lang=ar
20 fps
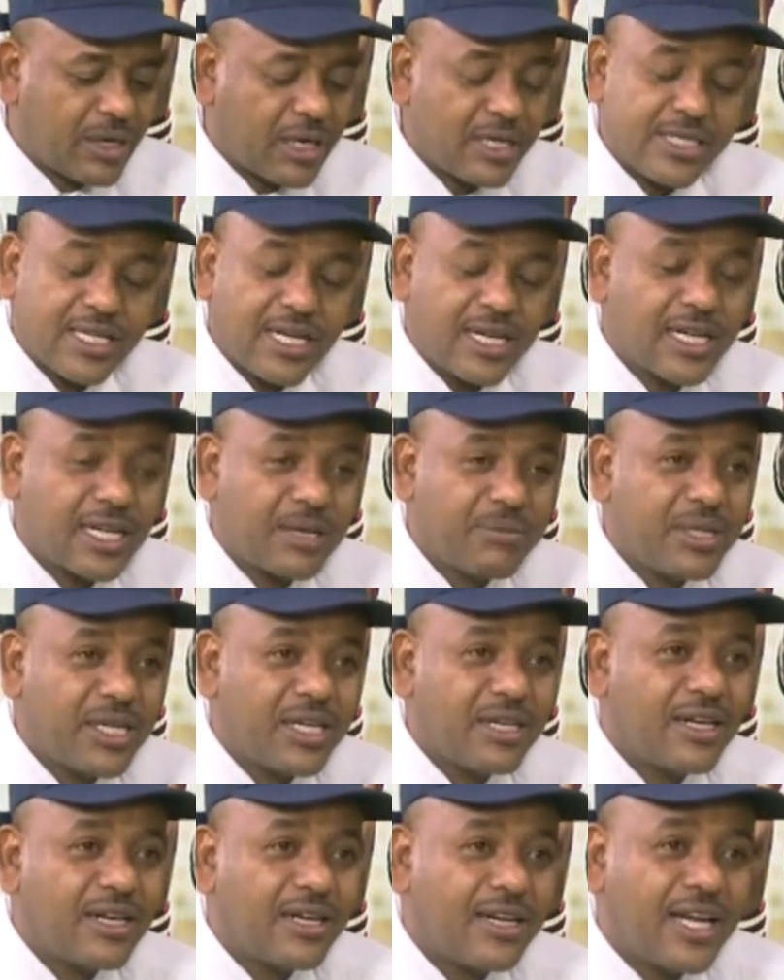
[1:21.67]
خساره
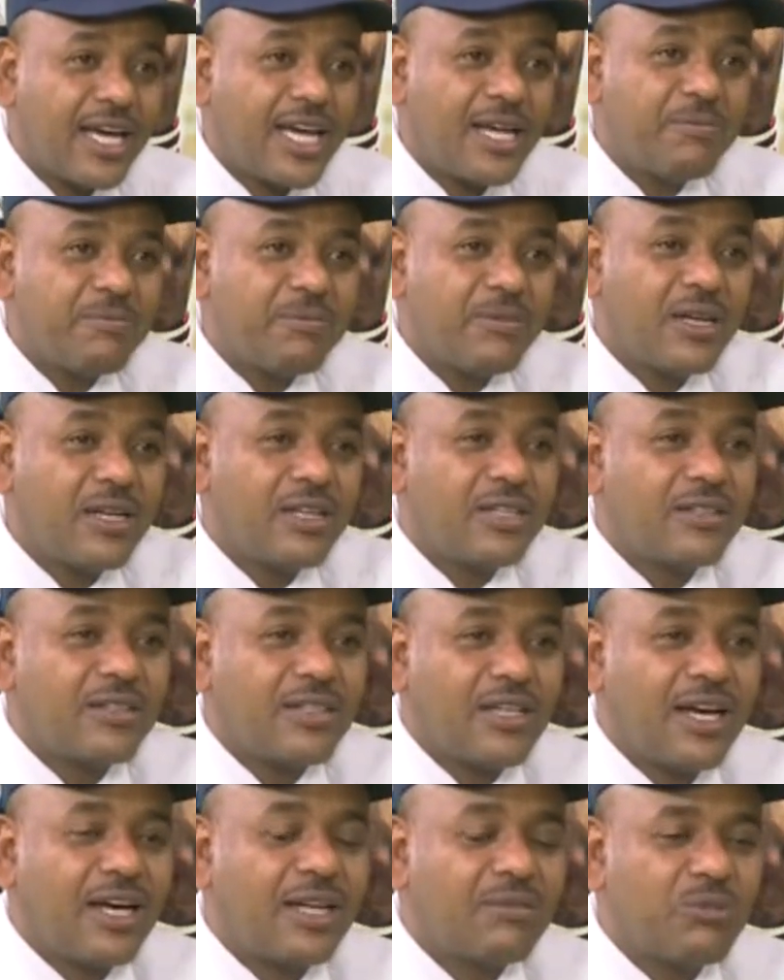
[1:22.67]
كبيره لاعب
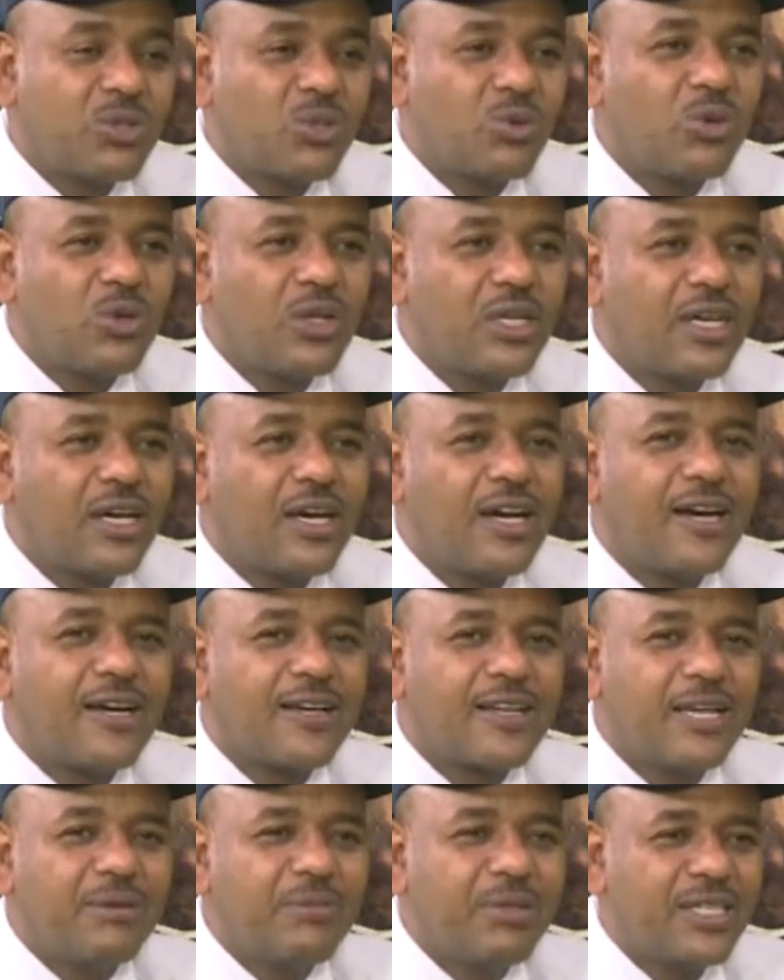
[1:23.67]
الاتحاد بدخل
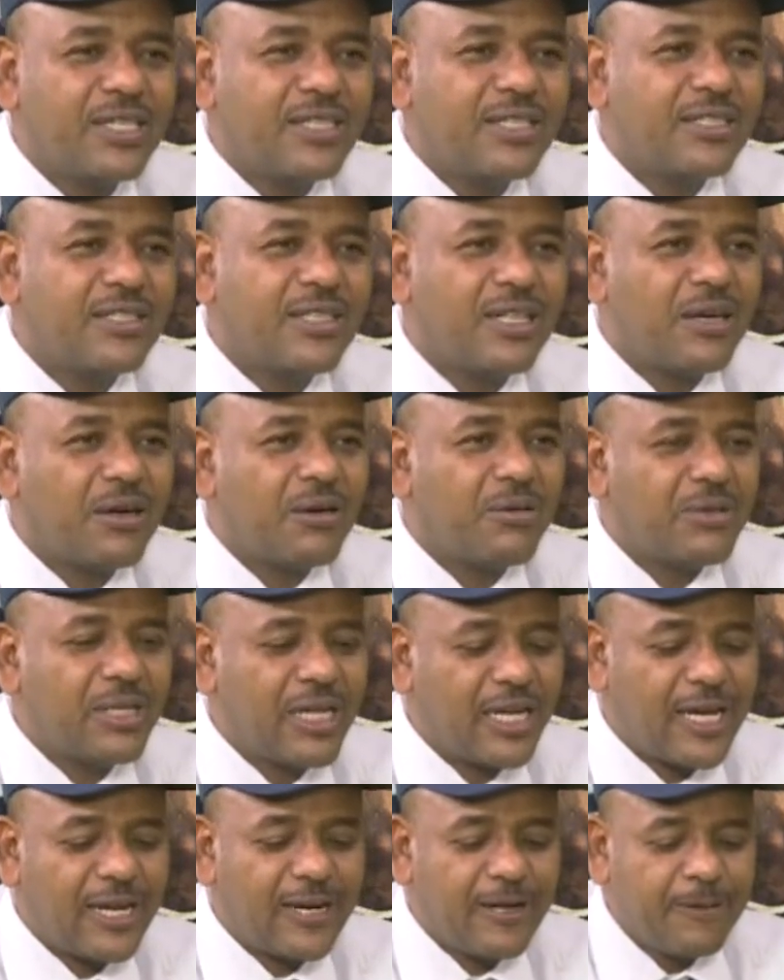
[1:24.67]
لغاء كبير جدا امام
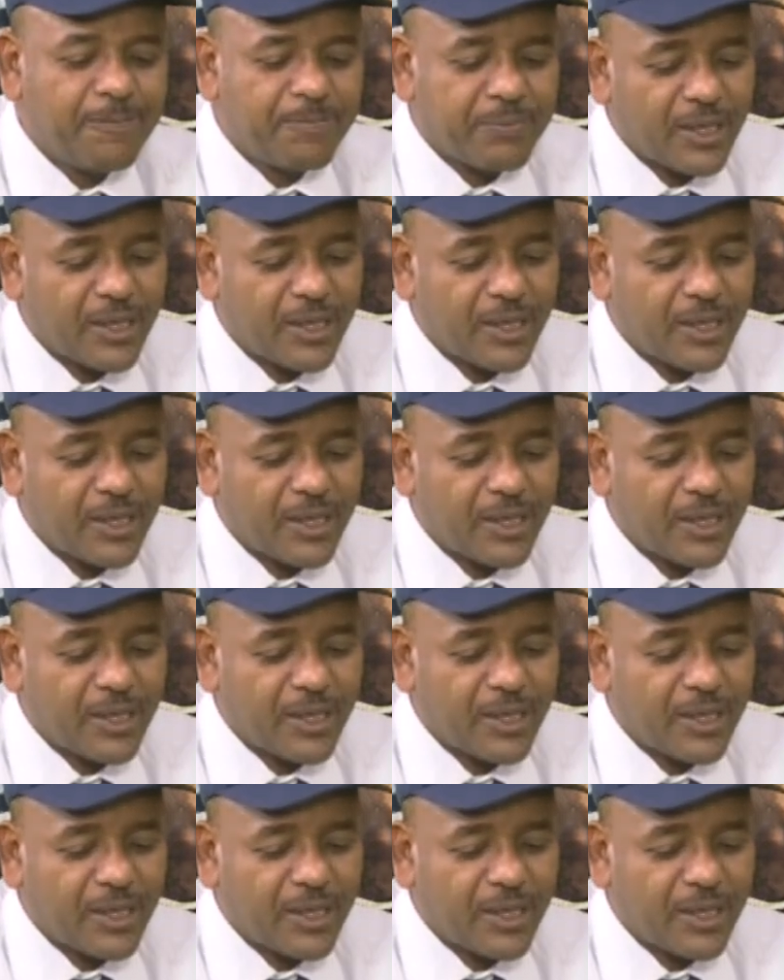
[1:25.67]
الهلال